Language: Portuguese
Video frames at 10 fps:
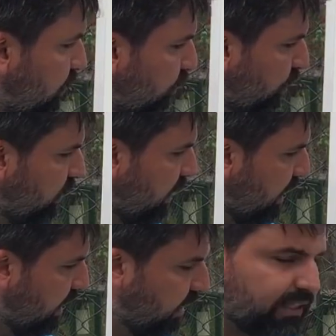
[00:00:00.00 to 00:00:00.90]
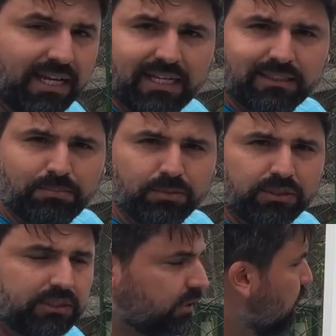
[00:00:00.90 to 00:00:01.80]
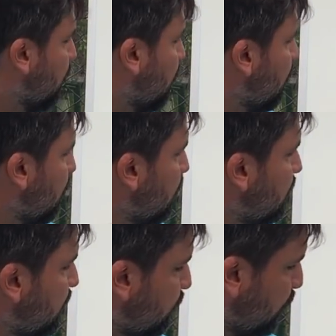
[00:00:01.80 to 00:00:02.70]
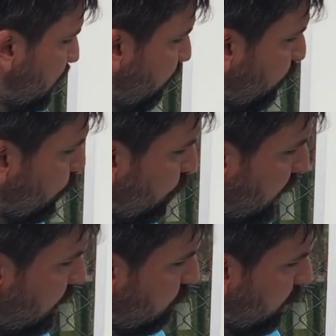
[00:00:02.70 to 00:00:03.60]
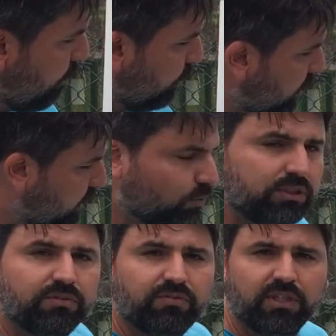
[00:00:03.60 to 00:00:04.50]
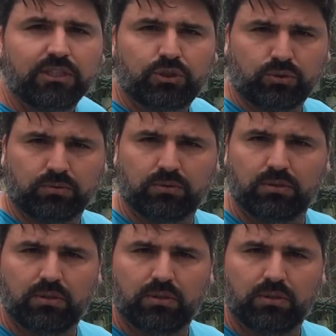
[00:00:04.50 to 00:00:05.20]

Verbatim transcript: se você está nessa posição, se você foi jogado numa posição difícil,